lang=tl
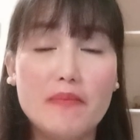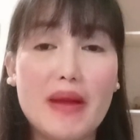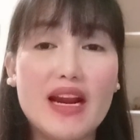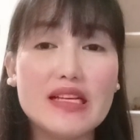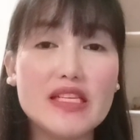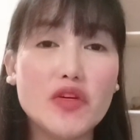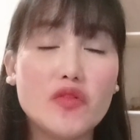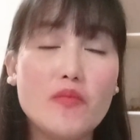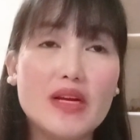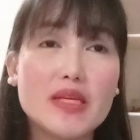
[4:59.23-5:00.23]
Para kasi yung,
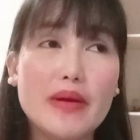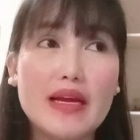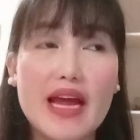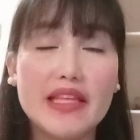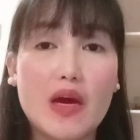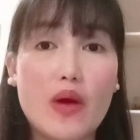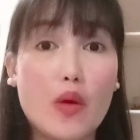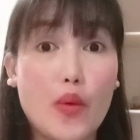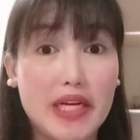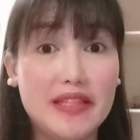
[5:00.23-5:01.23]
kumbaga sa pagkain daw,
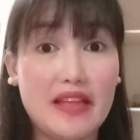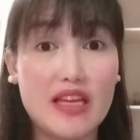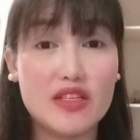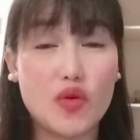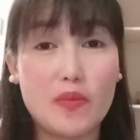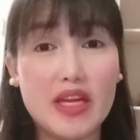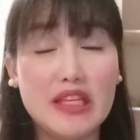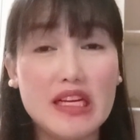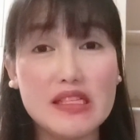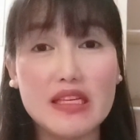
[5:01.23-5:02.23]
acquired taste. So, pag
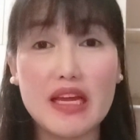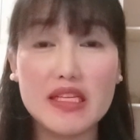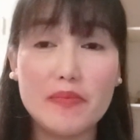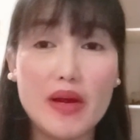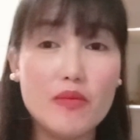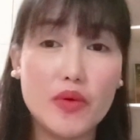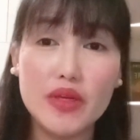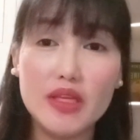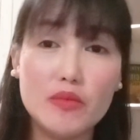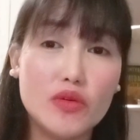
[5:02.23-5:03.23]
hindi ka sanay sa
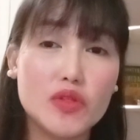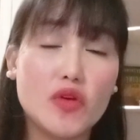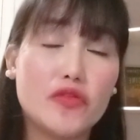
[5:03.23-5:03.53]
pangamoy, hindi mo gusto.